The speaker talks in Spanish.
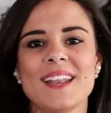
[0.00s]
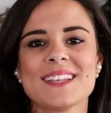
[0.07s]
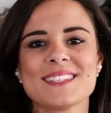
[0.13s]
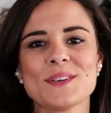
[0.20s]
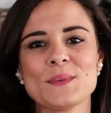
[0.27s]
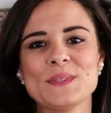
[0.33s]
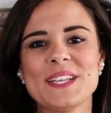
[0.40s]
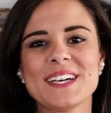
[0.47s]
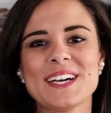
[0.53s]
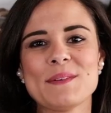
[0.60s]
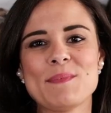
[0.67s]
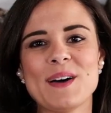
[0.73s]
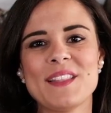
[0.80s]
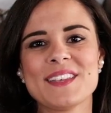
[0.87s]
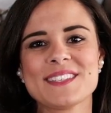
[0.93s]
La segunda
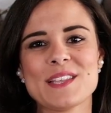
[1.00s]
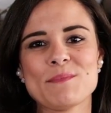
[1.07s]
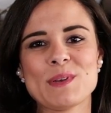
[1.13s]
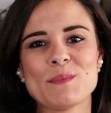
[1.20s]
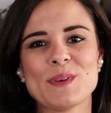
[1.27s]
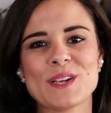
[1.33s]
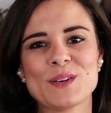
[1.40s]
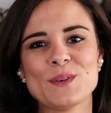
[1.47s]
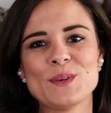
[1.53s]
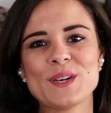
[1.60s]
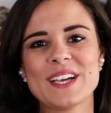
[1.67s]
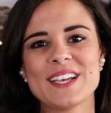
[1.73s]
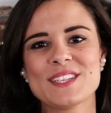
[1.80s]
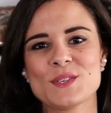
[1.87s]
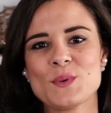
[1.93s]
capa de este primer
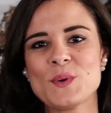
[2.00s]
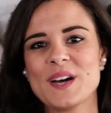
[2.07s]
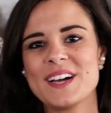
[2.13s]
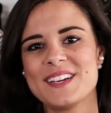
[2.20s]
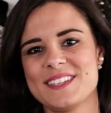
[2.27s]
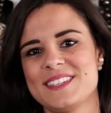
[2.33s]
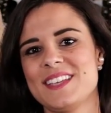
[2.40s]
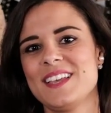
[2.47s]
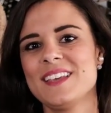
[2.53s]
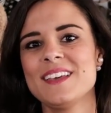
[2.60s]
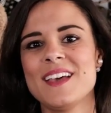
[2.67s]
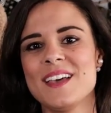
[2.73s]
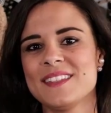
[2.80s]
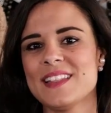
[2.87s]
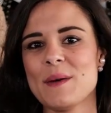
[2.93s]
look es un jersey
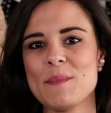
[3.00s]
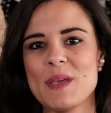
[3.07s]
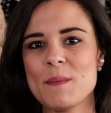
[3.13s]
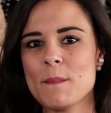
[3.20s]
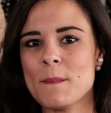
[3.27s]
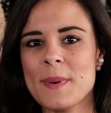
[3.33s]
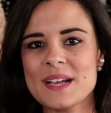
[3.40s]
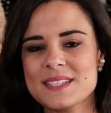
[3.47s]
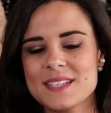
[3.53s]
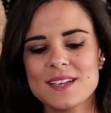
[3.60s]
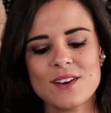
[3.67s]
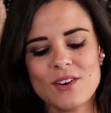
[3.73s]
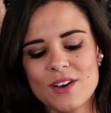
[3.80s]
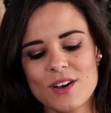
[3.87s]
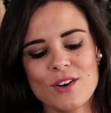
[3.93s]
también
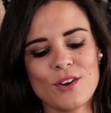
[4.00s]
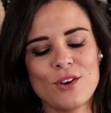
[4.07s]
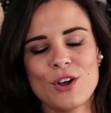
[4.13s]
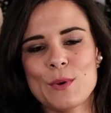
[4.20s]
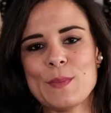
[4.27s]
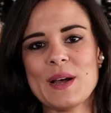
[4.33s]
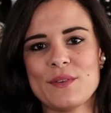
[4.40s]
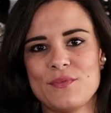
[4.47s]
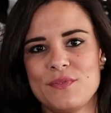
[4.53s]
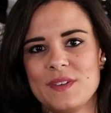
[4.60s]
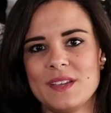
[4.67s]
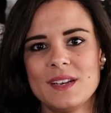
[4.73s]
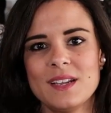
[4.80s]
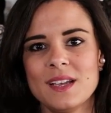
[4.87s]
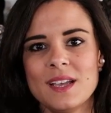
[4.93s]
básico en color
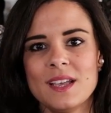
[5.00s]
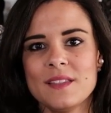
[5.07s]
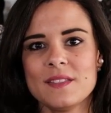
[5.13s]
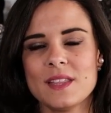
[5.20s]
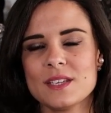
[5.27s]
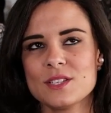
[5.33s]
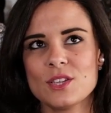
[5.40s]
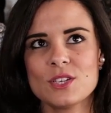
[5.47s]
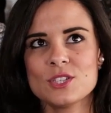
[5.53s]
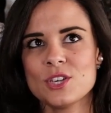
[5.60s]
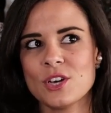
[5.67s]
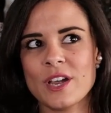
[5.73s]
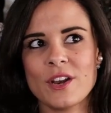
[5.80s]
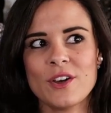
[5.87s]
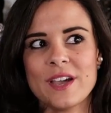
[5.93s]
marfil. De estos
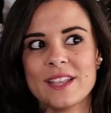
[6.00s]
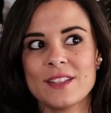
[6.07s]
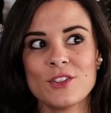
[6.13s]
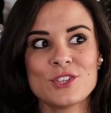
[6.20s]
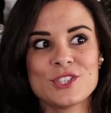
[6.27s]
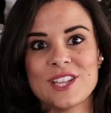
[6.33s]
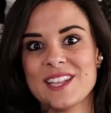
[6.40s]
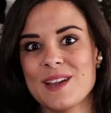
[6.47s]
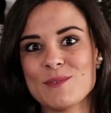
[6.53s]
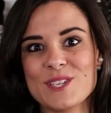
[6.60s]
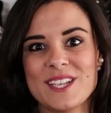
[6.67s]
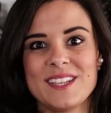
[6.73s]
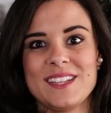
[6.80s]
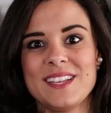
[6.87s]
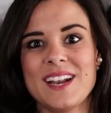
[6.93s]
yo creo que todos tendríamos
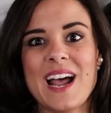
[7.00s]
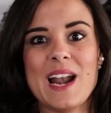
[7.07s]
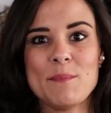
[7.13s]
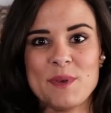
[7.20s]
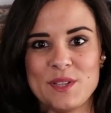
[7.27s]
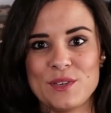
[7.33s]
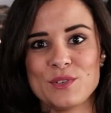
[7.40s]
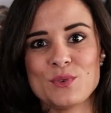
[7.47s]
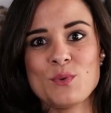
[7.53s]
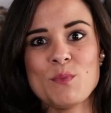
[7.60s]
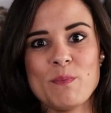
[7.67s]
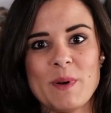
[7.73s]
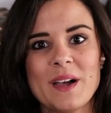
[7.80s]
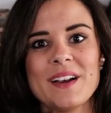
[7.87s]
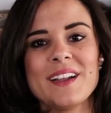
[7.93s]
que tener al menos
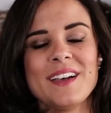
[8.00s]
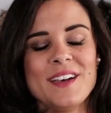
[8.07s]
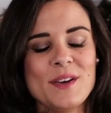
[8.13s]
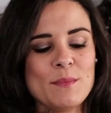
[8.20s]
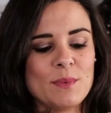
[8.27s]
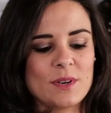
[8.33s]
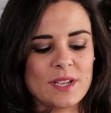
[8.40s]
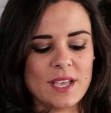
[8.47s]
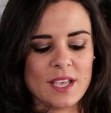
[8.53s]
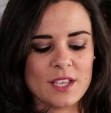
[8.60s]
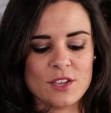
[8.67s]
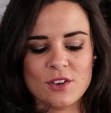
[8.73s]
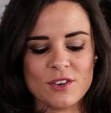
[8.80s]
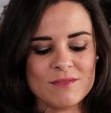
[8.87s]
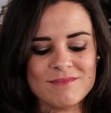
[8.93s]
un par
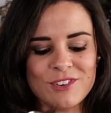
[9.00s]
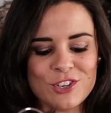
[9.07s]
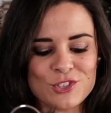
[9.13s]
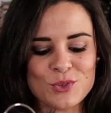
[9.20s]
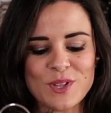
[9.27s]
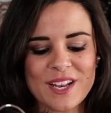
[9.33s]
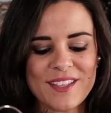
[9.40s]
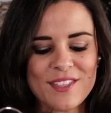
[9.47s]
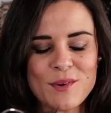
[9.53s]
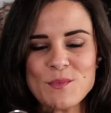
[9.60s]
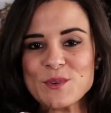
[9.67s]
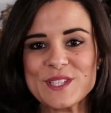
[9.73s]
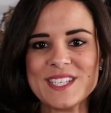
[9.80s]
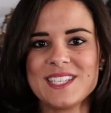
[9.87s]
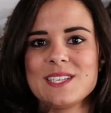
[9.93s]
porque yo los utilizo
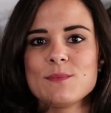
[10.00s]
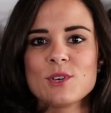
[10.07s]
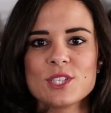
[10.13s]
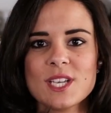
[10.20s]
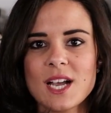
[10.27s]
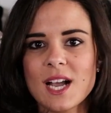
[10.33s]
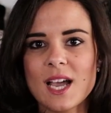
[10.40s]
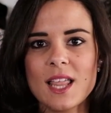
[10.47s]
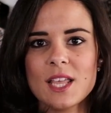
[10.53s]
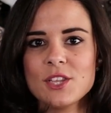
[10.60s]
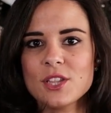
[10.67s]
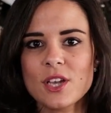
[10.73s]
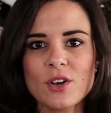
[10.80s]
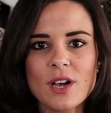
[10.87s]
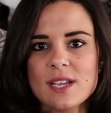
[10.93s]
muchísimo, o sea, cada
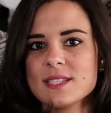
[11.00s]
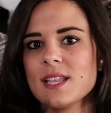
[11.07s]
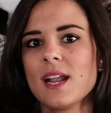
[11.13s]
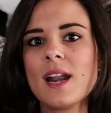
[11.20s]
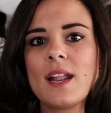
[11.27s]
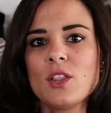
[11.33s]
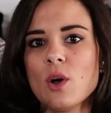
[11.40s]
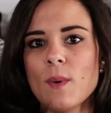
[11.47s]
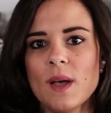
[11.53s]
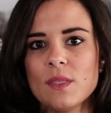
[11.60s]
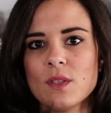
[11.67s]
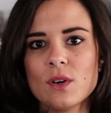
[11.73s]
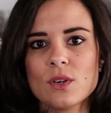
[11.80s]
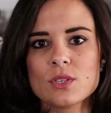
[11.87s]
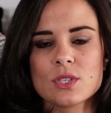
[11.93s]
año tengo que estar
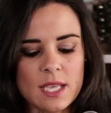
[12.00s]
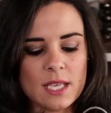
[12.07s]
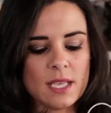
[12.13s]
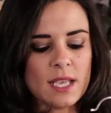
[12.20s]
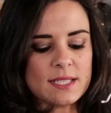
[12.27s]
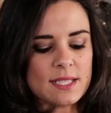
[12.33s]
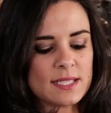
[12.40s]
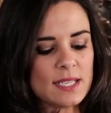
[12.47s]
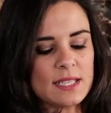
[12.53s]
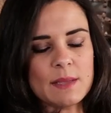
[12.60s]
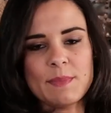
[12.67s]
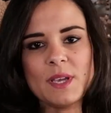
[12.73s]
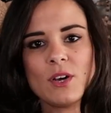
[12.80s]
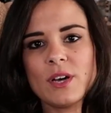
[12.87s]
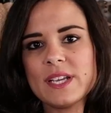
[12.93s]
renovándolos. Y este es el
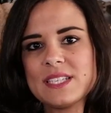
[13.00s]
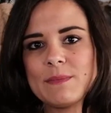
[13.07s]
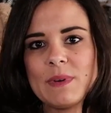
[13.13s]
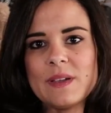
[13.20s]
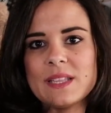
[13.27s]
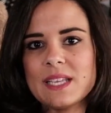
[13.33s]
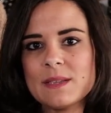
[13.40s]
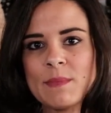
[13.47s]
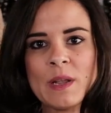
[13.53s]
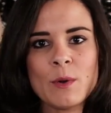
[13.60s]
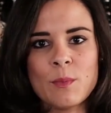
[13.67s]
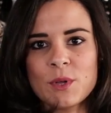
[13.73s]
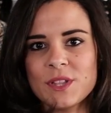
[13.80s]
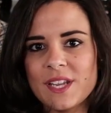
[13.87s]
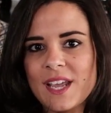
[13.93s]
típico que simplemente me
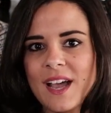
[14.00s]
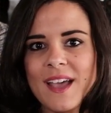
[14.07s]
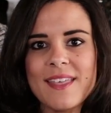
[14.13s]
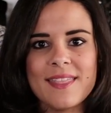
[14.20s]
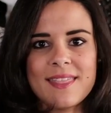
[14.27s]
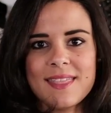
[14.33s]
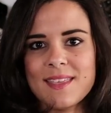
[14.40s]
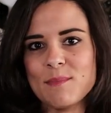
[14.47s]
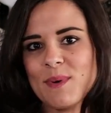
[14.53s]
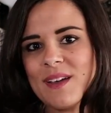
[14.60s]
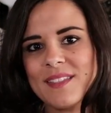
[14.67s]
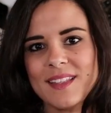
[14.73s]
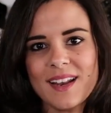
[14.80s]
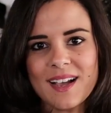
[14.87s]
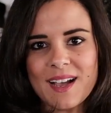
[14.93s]
lo pondría
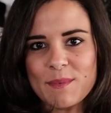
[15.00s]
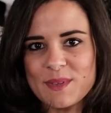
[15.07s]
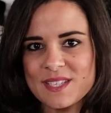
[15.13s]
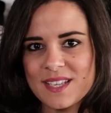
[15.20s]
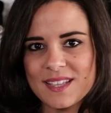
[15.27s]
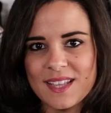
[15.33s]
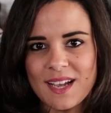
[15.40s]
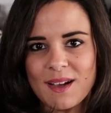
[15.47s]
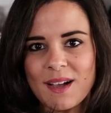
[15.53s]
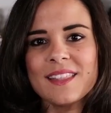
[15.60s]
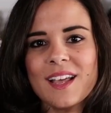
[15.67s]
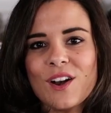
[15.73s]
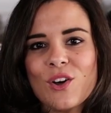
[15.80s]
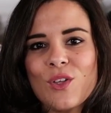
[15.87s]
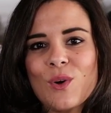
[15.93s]
encima de la camiseta
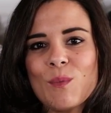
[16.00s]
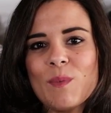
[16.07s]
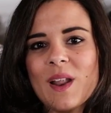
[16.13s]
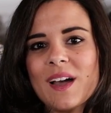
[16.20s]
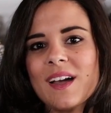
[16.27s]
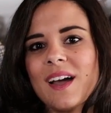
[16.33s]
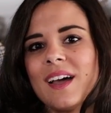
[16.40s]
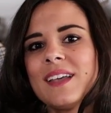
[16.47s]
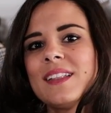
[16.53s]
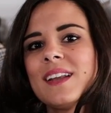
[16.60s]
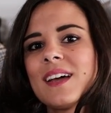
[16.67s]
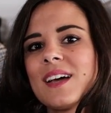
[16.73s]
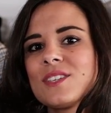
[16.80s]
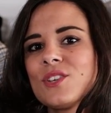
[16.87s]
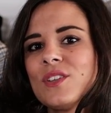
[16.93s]
de algodón blanca en
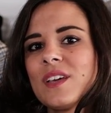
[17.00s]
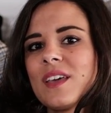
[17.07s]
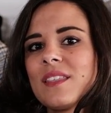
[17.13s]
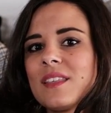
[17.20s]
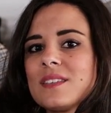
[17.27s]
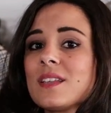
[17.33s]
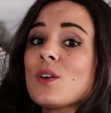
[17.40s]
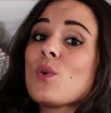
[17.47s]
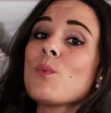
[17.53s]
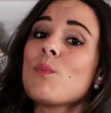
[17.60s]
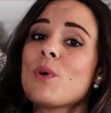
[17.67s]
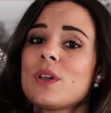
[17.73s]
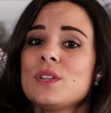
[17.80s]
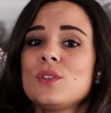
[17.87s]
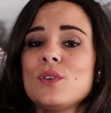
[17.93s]
el caso de que hiciese
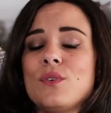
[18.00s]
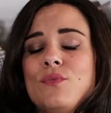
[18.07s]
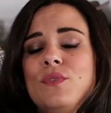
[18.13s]
un poquito de